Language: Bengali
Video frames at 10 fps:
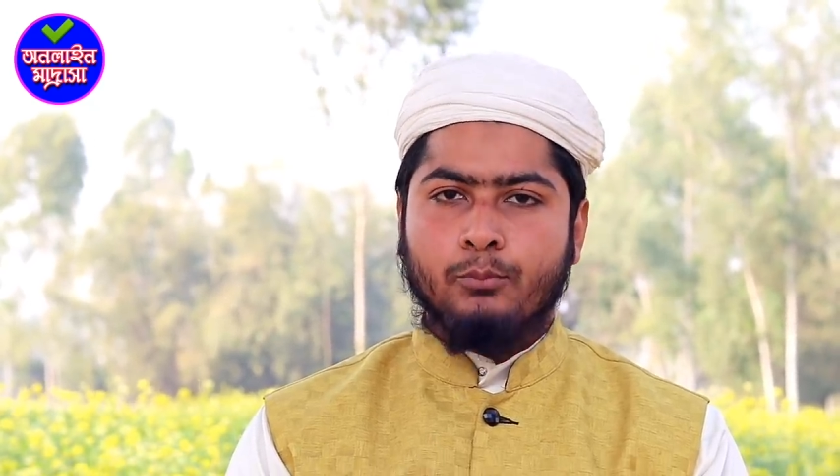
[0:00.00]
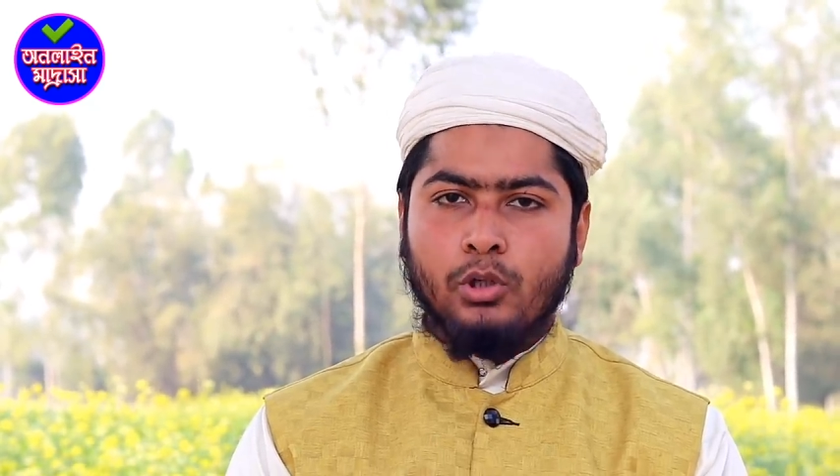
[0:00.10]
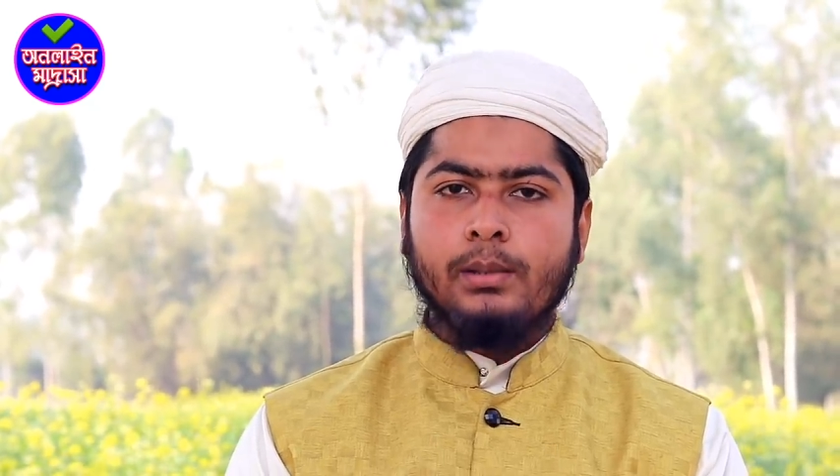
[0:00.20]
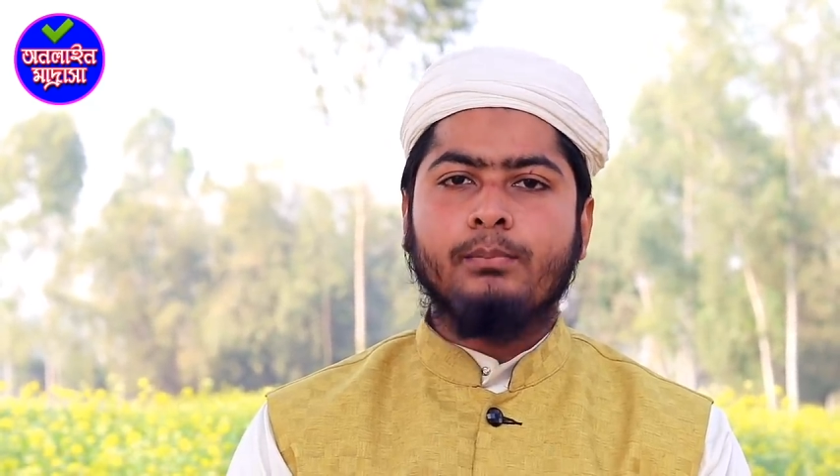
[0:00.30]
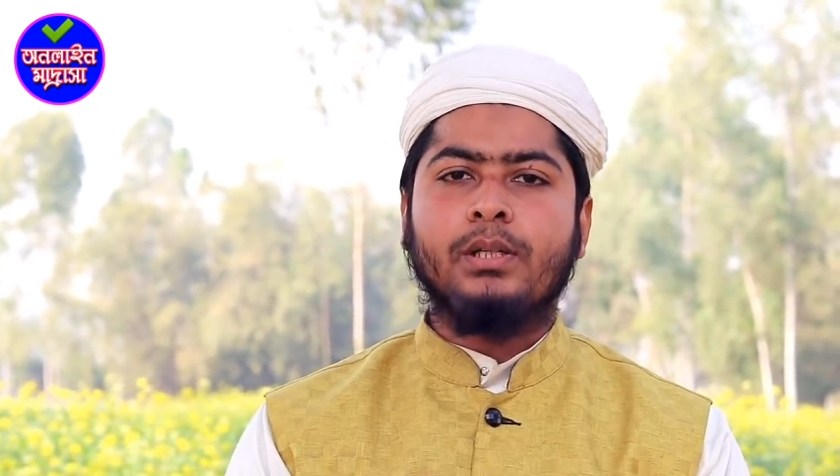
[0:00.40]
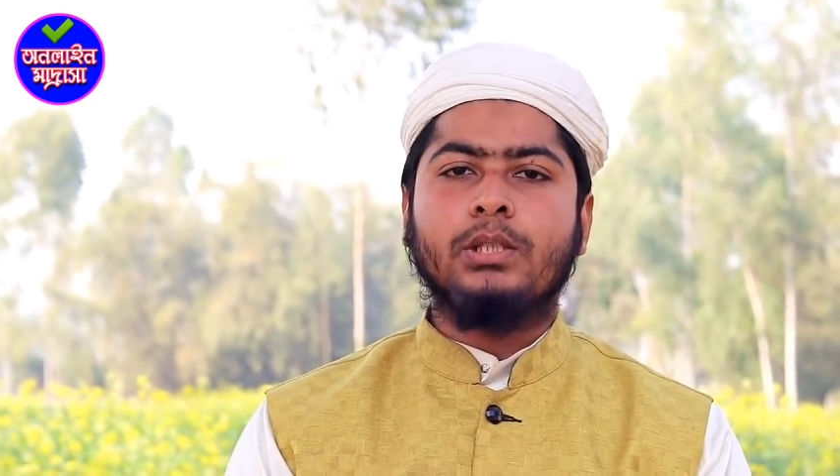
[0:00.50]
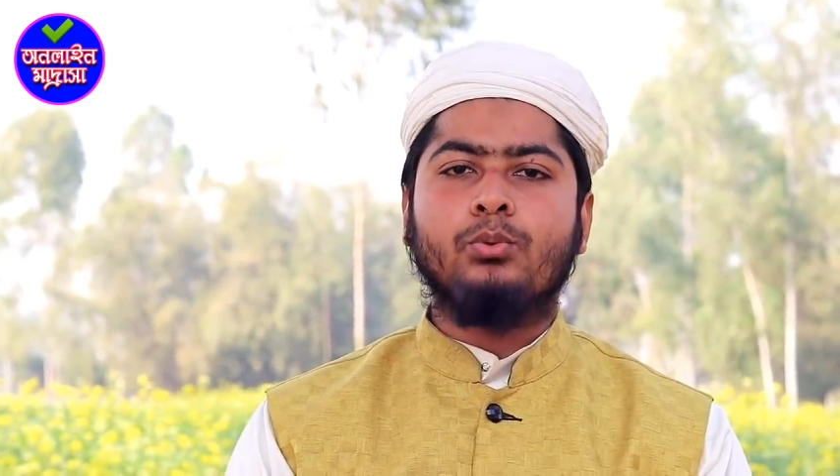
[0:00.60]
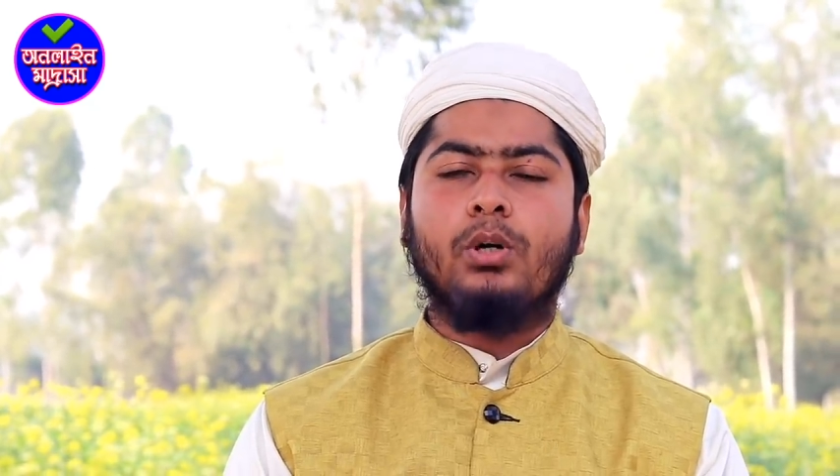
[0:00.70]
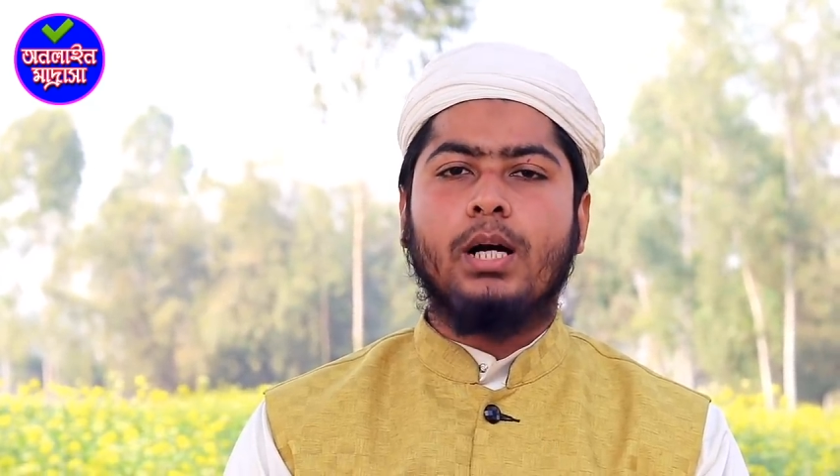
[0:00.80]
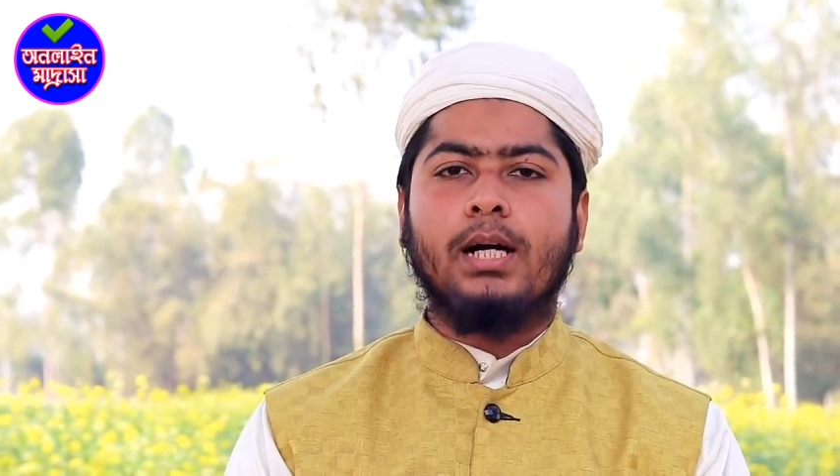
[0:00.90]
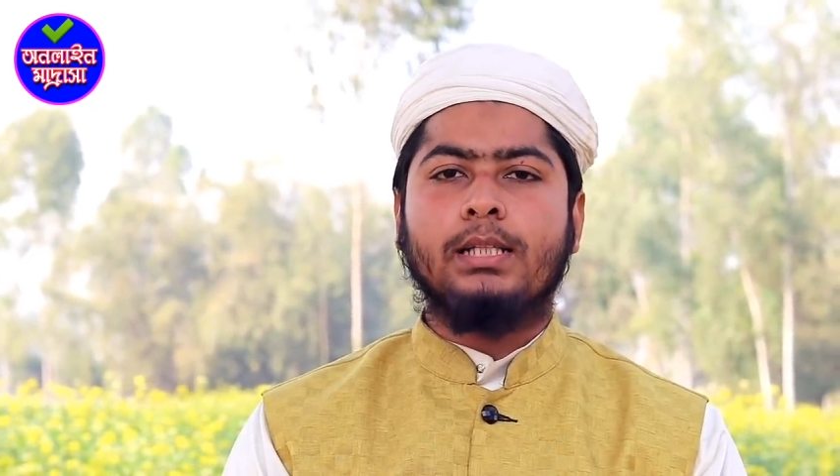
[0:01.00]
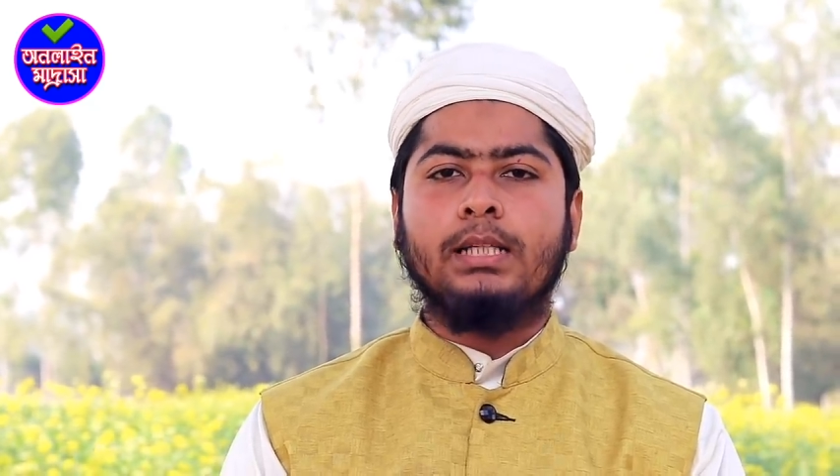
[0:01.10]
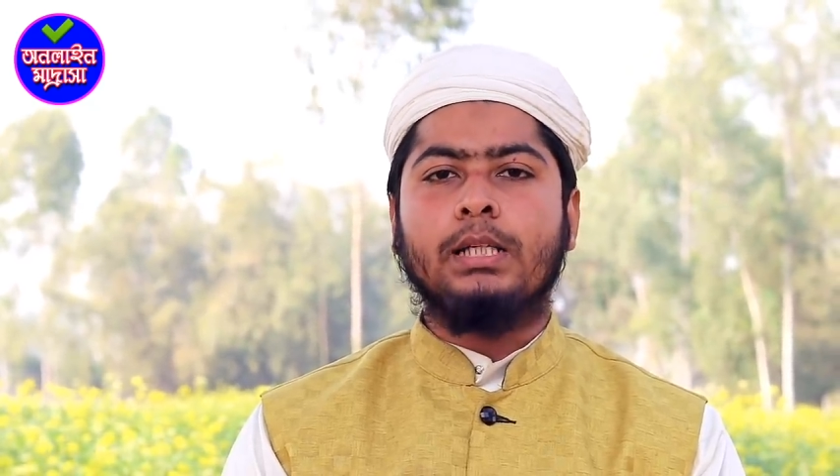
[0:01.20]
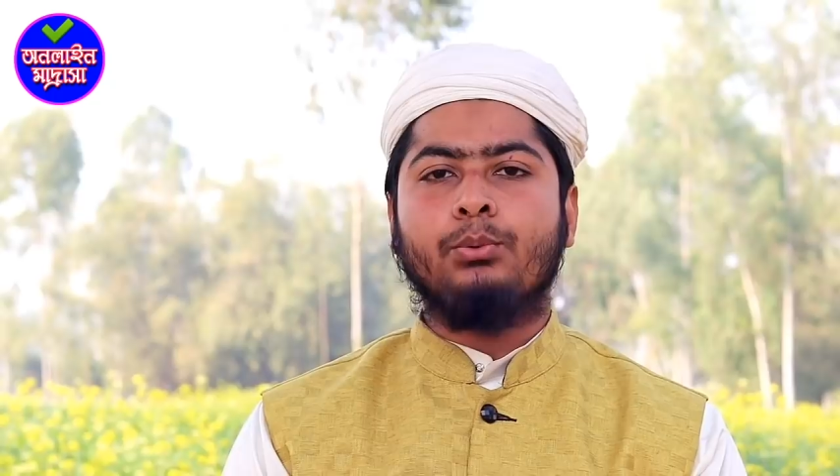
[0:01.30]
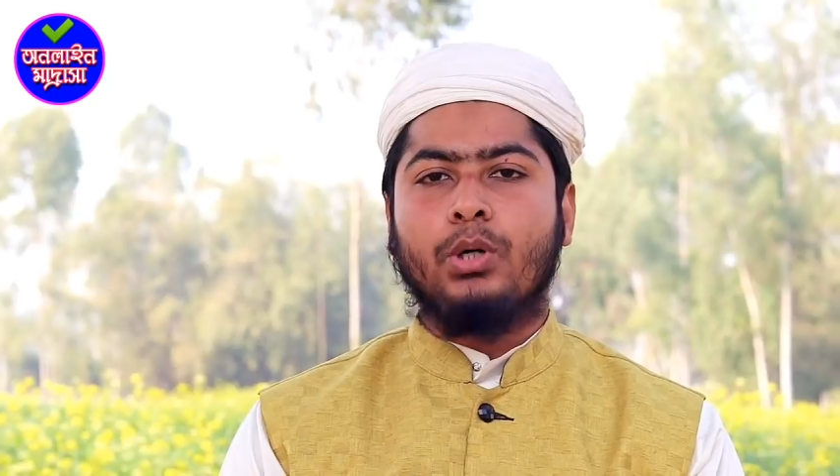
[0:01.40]
মুহাম্মদি ও
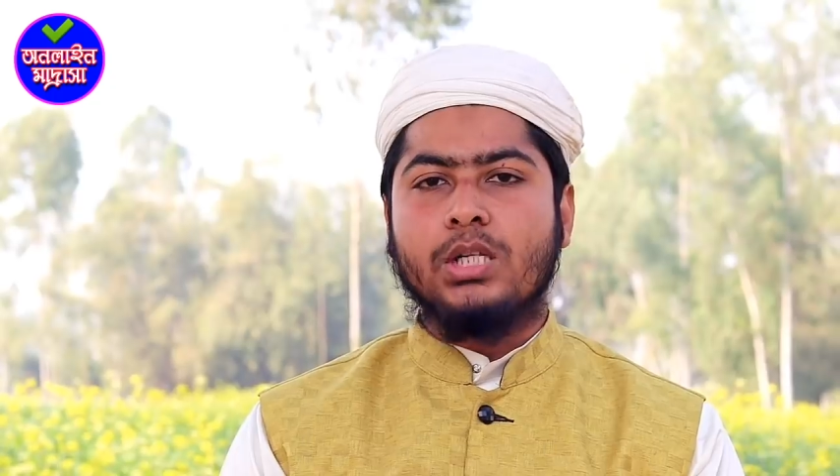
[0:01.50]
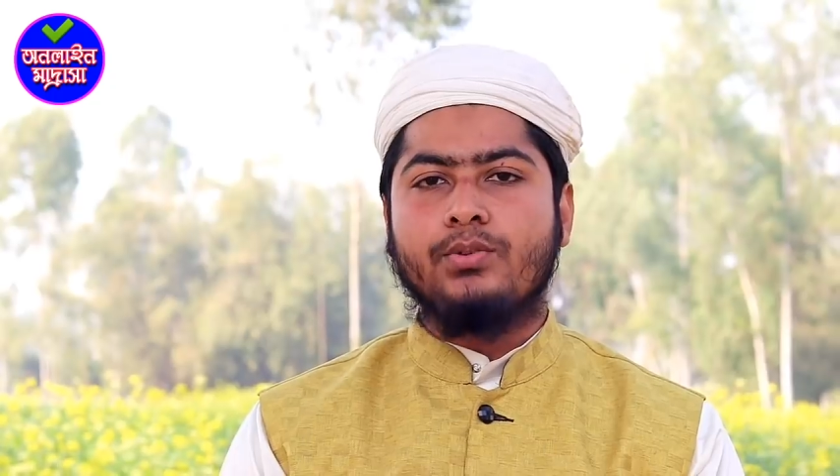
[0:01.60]
আলিহি ও